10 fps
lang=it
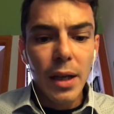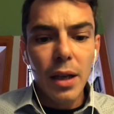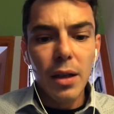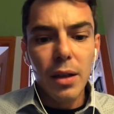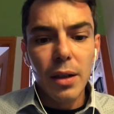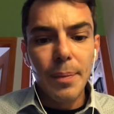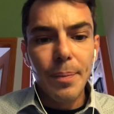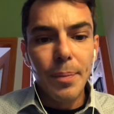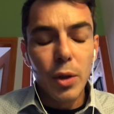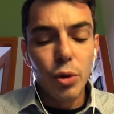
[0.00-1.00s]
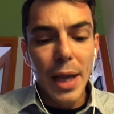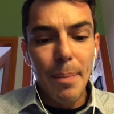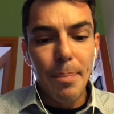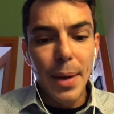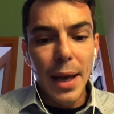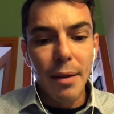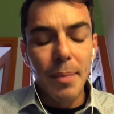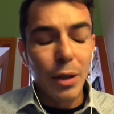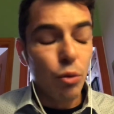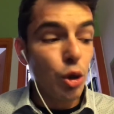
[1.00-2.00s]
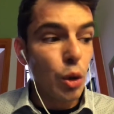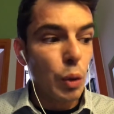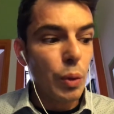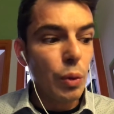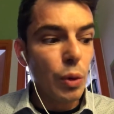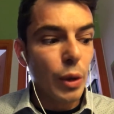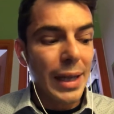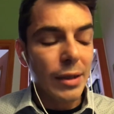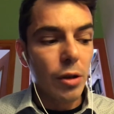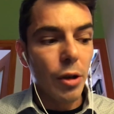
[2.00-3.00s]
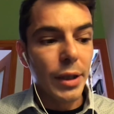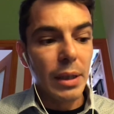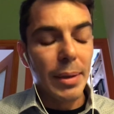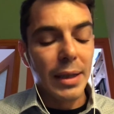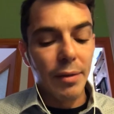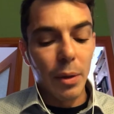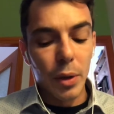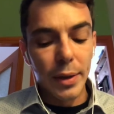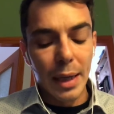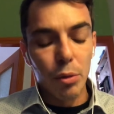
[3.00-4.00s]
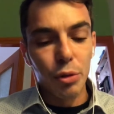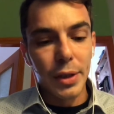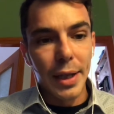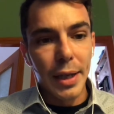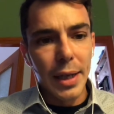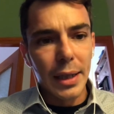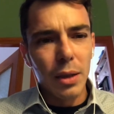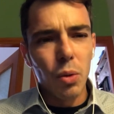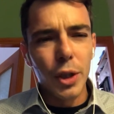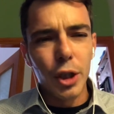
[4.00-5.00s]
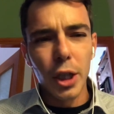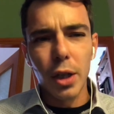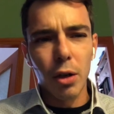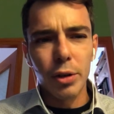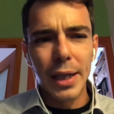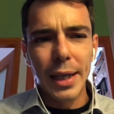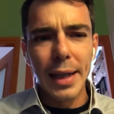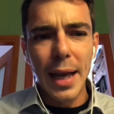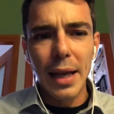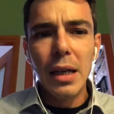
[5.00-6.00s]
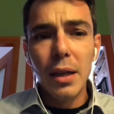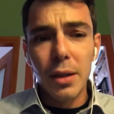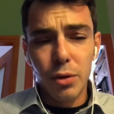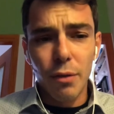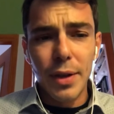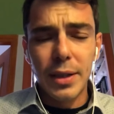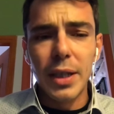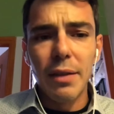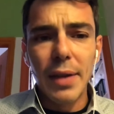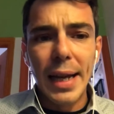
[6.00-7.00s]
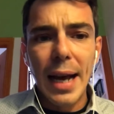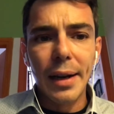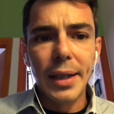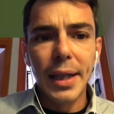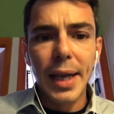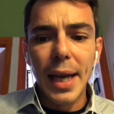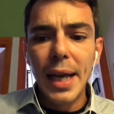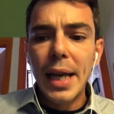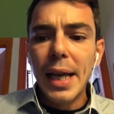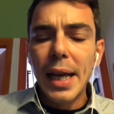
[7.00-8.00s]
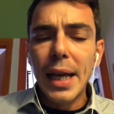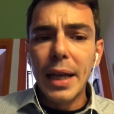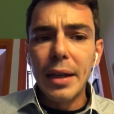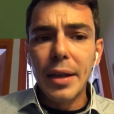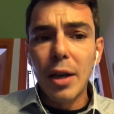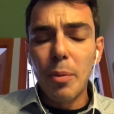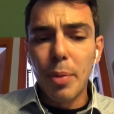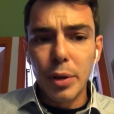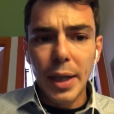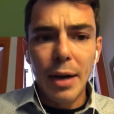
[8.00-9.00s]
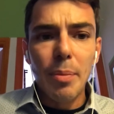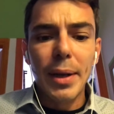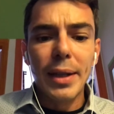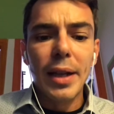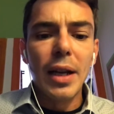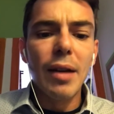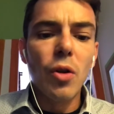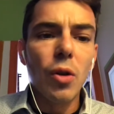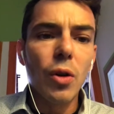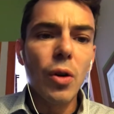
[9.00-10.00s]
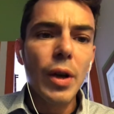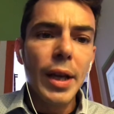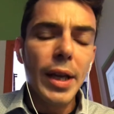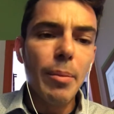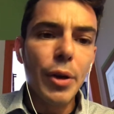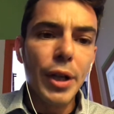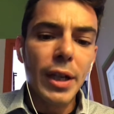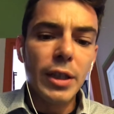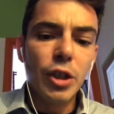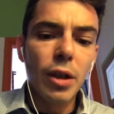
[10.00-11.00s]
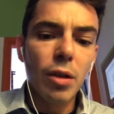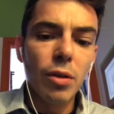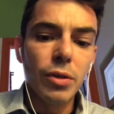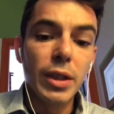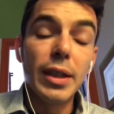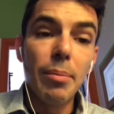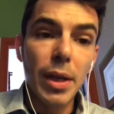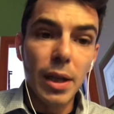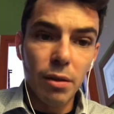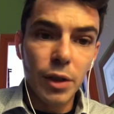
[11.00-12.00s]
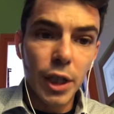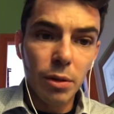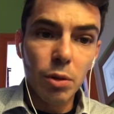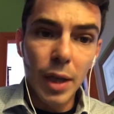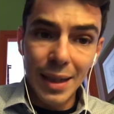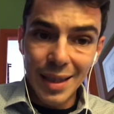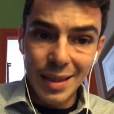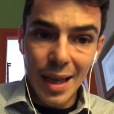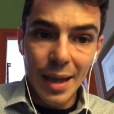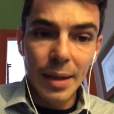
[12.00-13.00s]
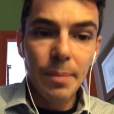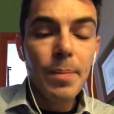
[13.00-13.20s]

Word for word: Eh, Giuseppe ad un certo punto della storia si mette a frequentare un'osteria in cui circolano delle idee sovversive, anarchiche, eh, che lo porteranno a perdere il lavoro e a morire di cirrosi nel 1936.